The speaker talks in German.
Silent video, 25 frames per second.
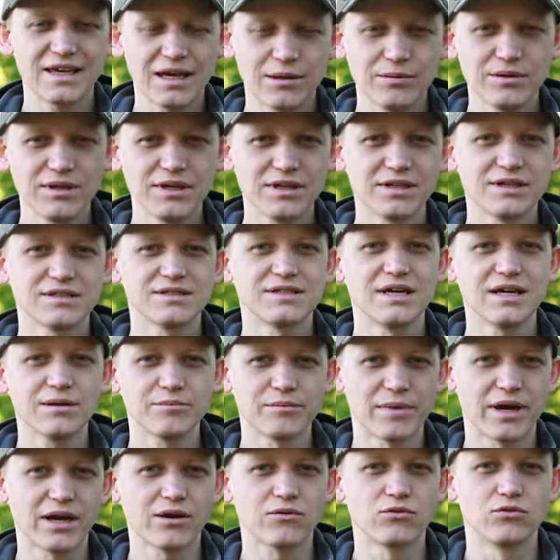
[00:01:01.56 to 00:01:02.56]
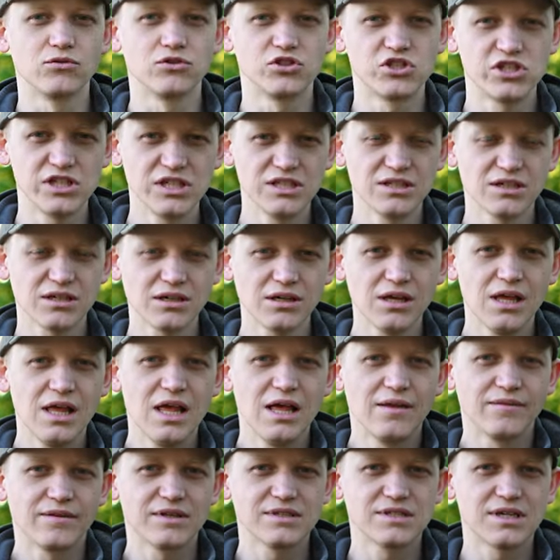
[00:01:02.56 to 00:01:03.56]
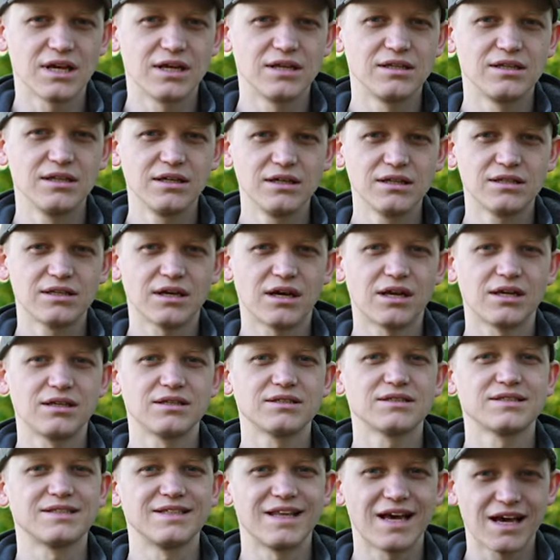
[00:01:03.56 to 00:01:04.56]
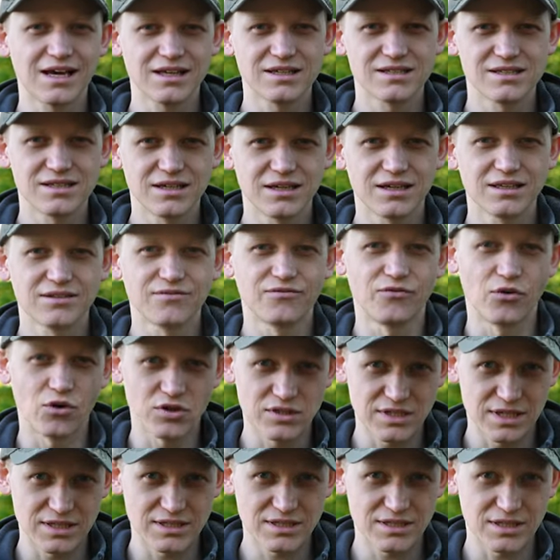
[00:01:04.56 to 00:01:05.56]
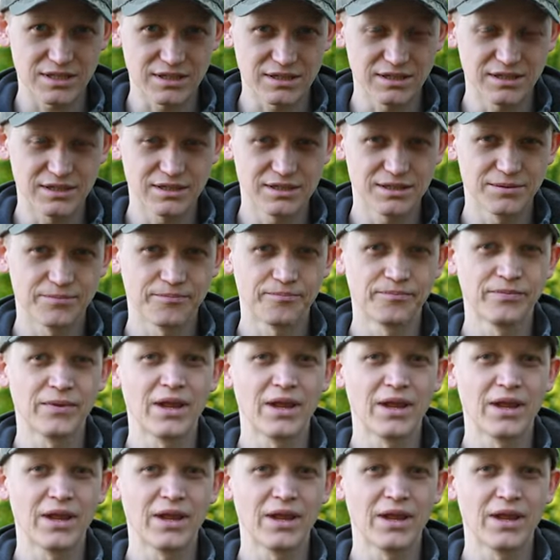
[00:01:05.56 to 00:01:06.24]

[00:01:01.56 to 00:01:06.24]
Ich habe hier das HIC Micro Cheater, Das ist ein digitales Nachtsicht-Vorsatzgerät.